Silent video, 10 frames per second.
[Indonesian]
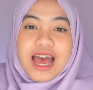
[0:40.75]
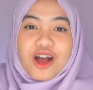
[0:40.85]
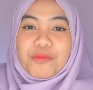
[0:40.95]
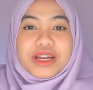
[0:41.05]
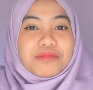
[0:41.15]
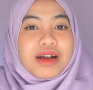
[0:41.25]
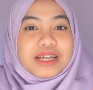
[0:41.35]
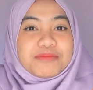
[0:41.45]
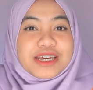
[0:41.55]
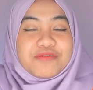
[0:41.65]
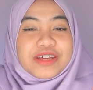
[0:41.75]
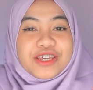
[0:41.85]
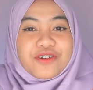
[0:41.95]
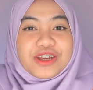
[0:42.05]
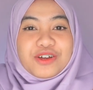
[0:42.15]
Aku banyak banget bikin
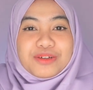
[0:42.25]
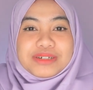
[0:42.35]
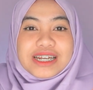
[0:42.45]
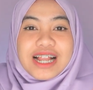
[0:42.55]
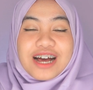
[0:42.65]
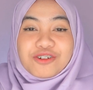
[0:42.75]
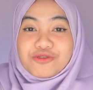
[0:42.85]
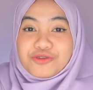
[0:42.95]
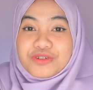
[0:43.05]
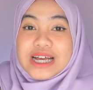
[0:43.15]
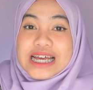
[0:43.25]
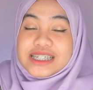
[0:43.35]
video di YouTube channel aku.